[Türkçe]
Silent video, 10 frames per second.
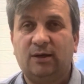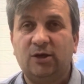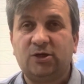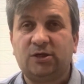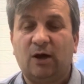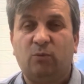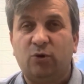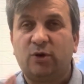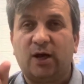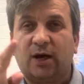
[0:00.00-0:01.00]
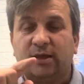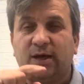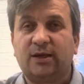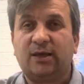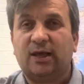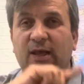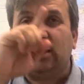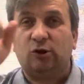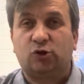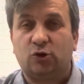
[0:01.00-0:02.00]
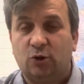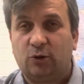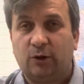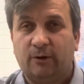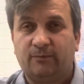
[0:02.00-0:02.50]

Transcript: İşte bugüne kadar gereği düşünüldü.